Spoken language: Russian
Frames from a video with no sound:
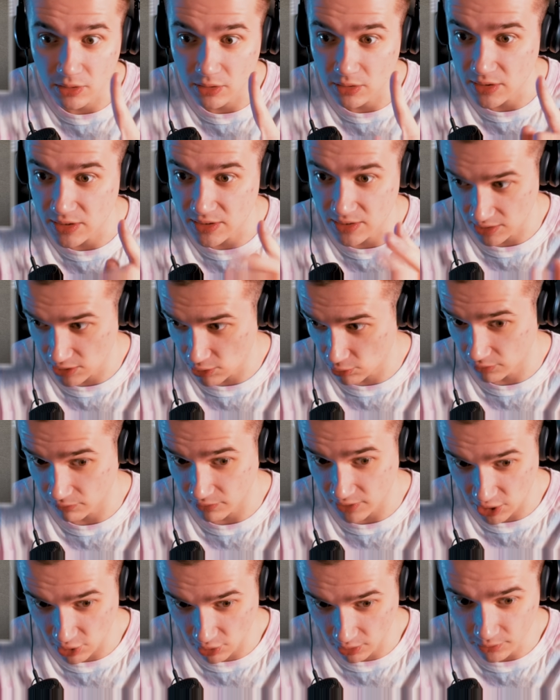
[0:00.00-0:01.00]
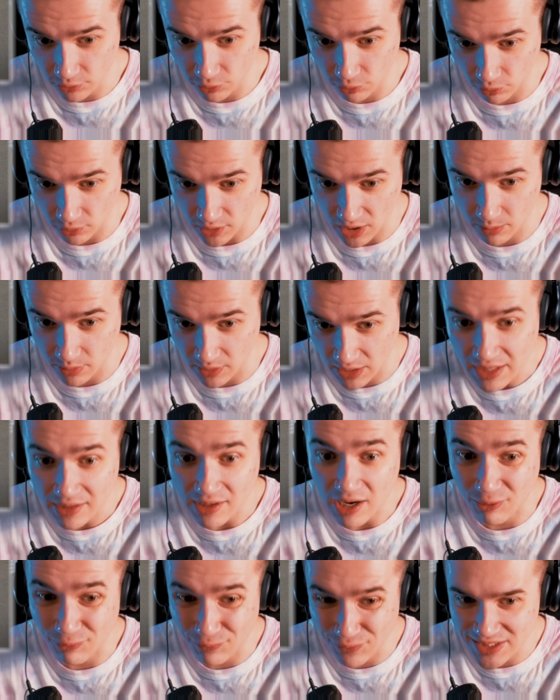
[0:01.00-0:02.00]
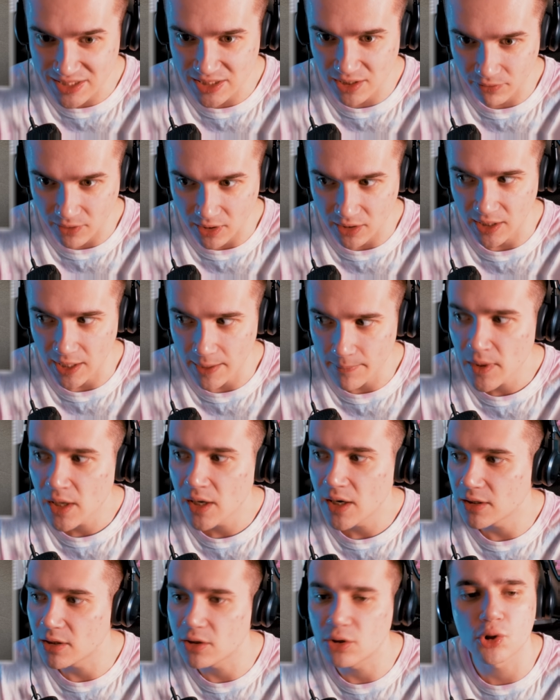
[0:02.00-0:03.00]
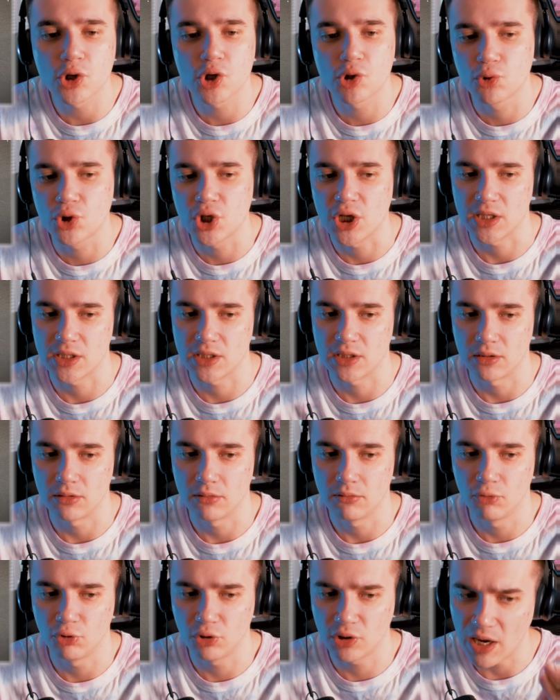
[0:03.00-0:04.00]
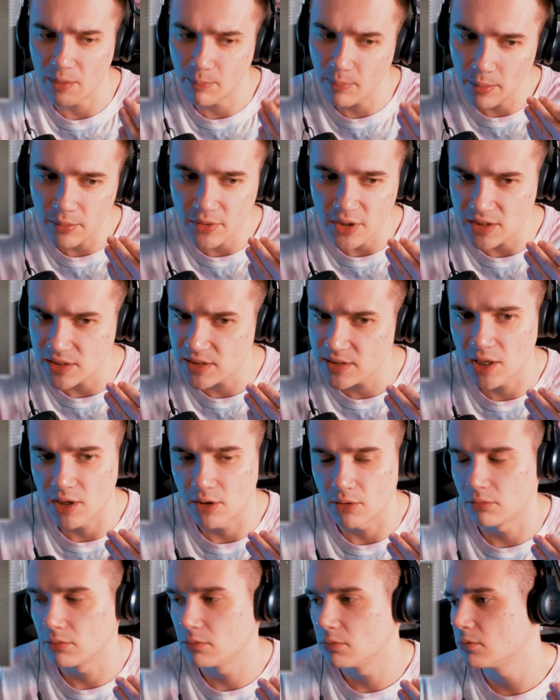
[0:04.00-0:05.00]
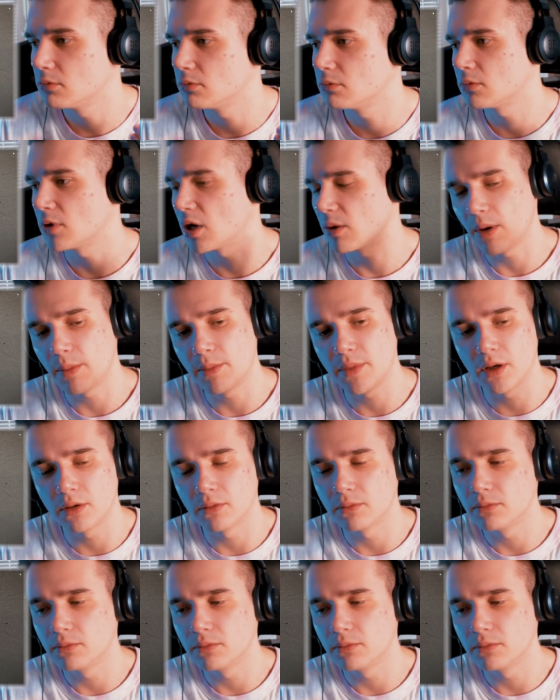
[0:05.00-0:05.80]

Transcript: э, из региона в регион, ну, как бы, как выставка, да, это тоже ужасно. Вот как по мне, не знаю. Опасный как дед.